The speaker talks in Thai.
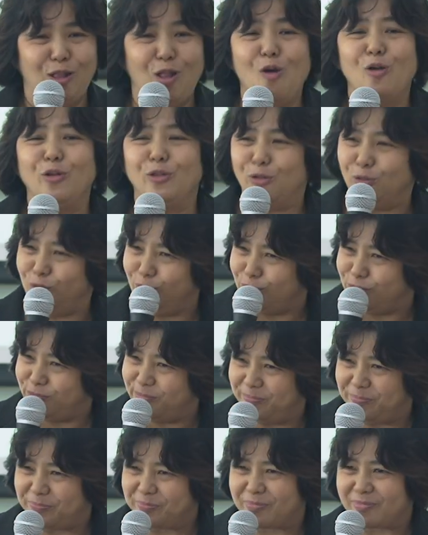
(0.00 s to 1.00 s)
ลองดู
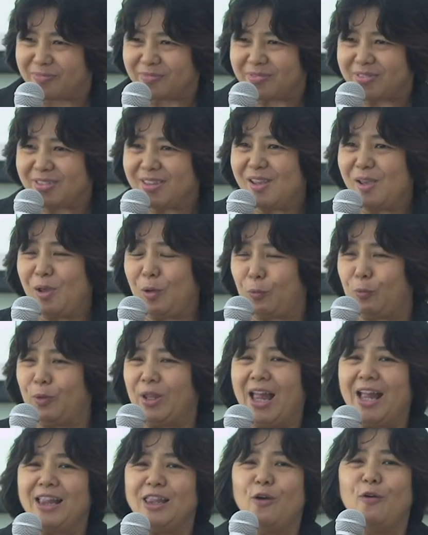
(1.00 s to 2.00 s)
เว
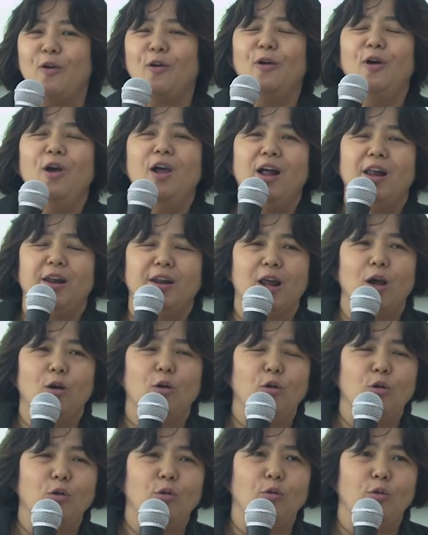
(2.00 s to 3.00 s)
ลาเรา
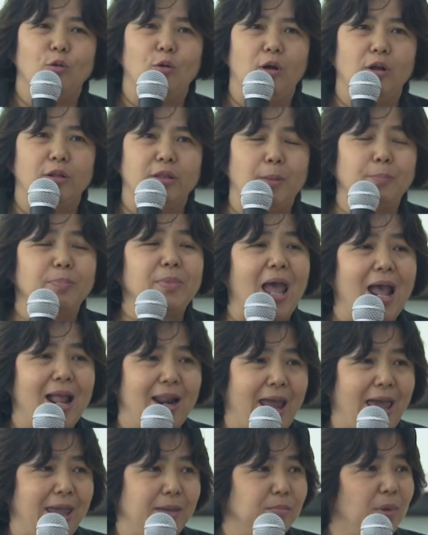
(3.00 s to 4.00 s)
น้ำตา
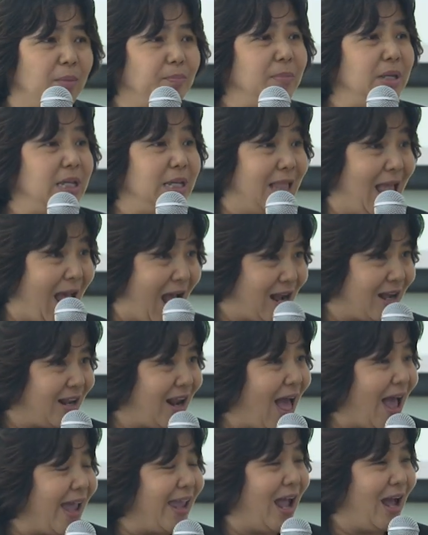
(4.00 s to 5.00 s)
ไหลมันมีหลาก
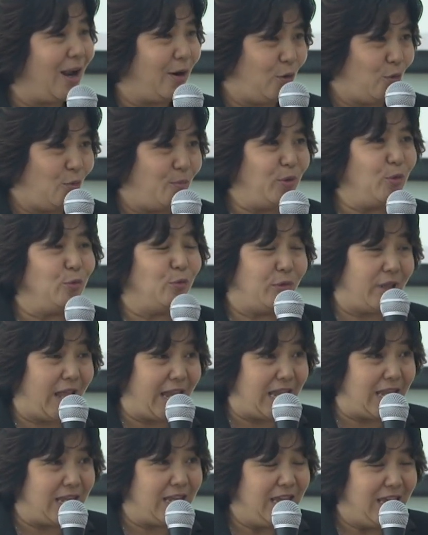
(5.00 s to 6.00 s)
หลายอารมณ์อยู่
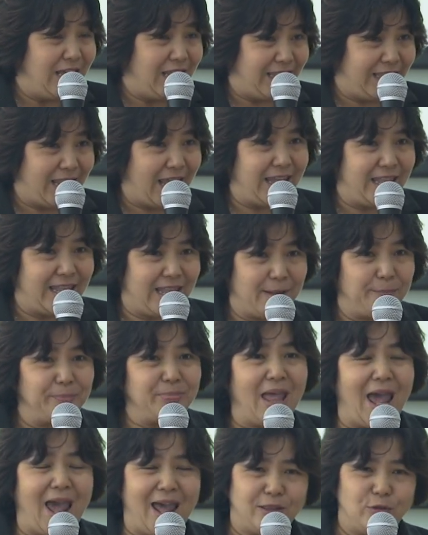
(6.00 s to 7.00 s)
ใน
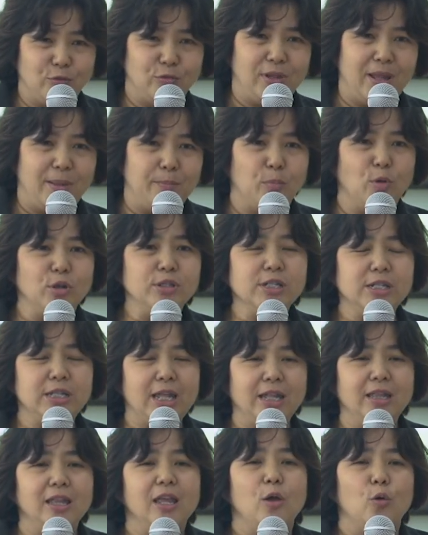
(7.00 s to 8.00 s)
น้ำตาตรงนั้นเพราะฉะ
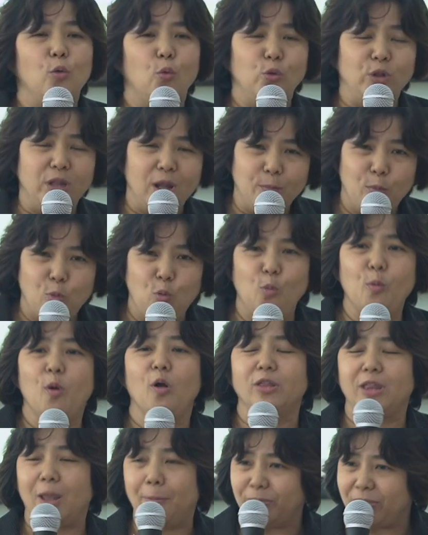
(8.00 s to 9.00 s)
นั้นอุณหภูมิข
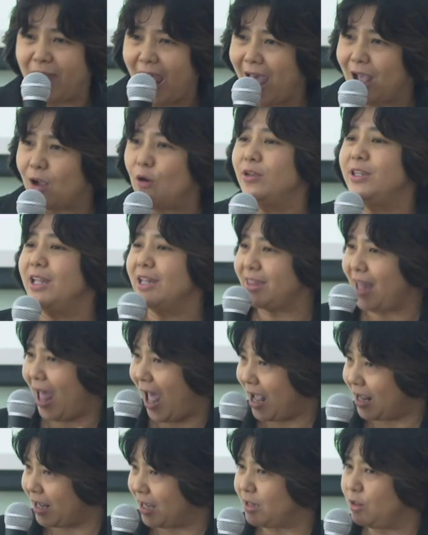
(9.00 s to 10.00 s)
องน้ำตาก็จะ
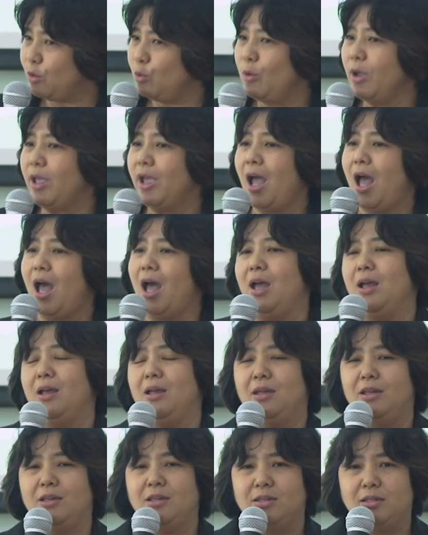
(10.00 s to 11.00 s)
ต่างกันด้วยค่ะ
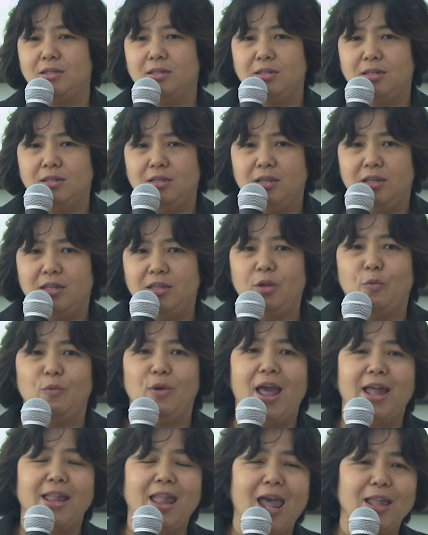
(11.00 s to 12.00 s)
อย่างเว
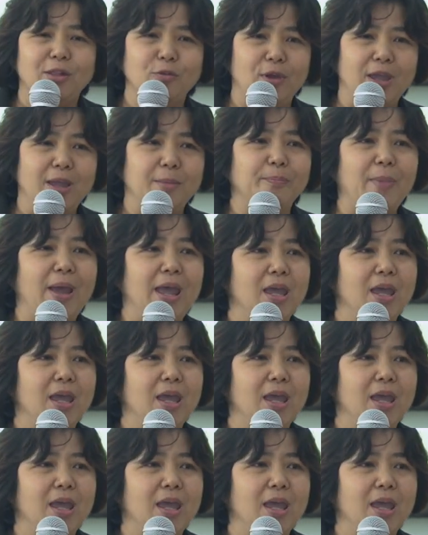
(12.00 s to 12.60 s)
ลาถ้าตัวเอง